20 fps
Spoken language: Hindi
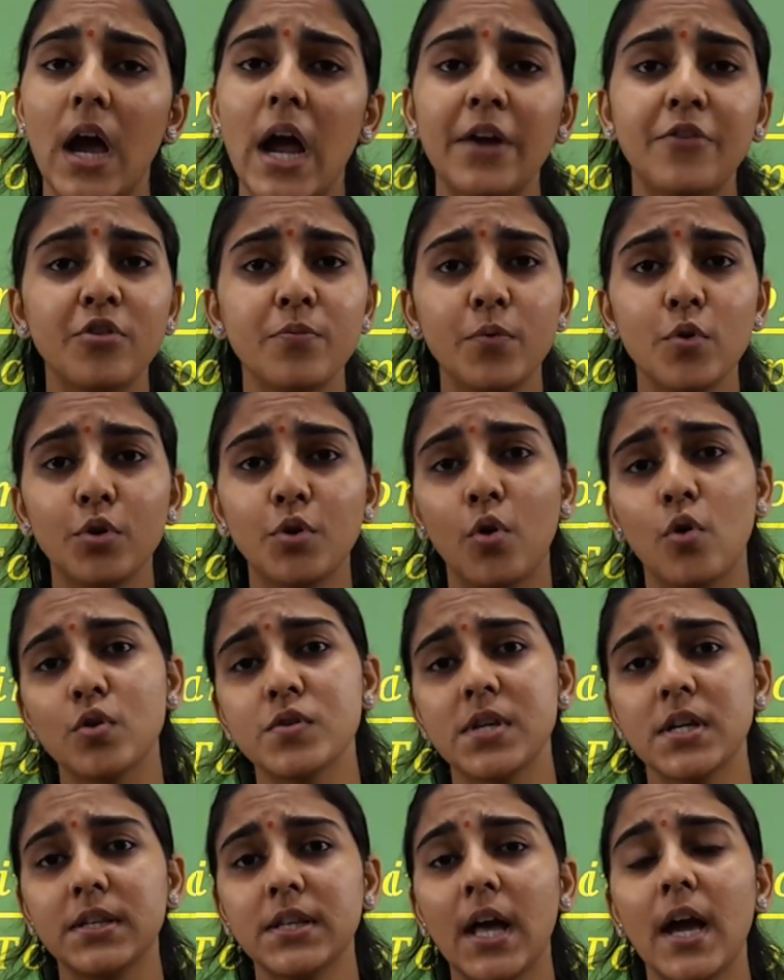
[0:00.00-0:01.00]
एट्रीब्यूट
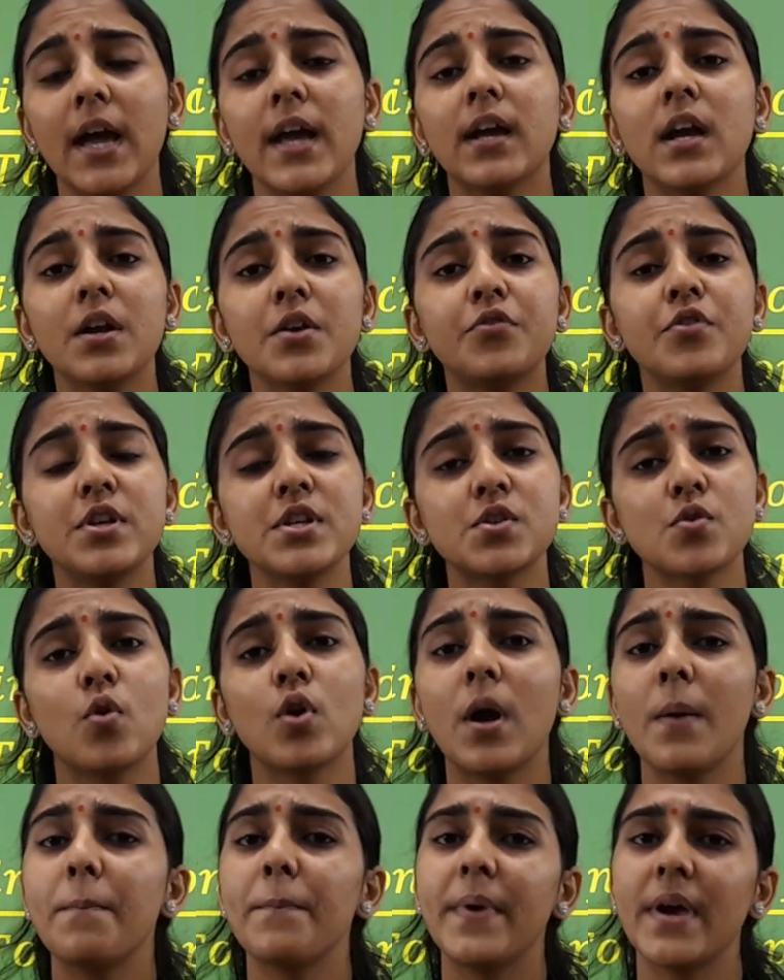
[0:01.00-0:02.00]
हो सकता है कंट्रीज़ को
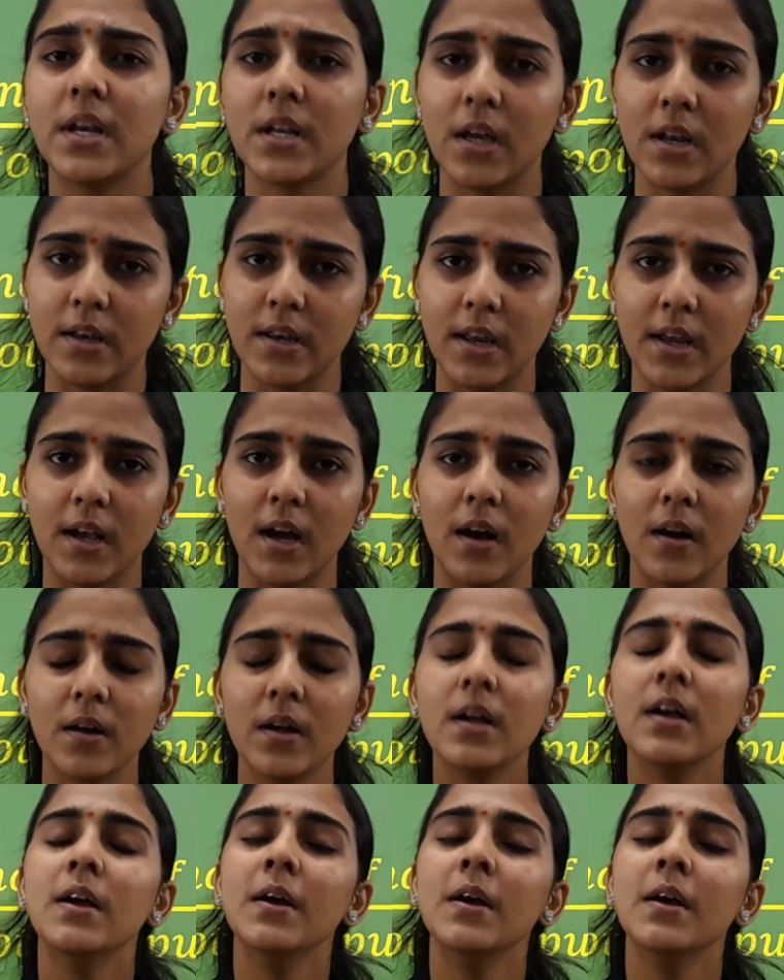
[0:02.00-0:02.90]
कंपेयर करने का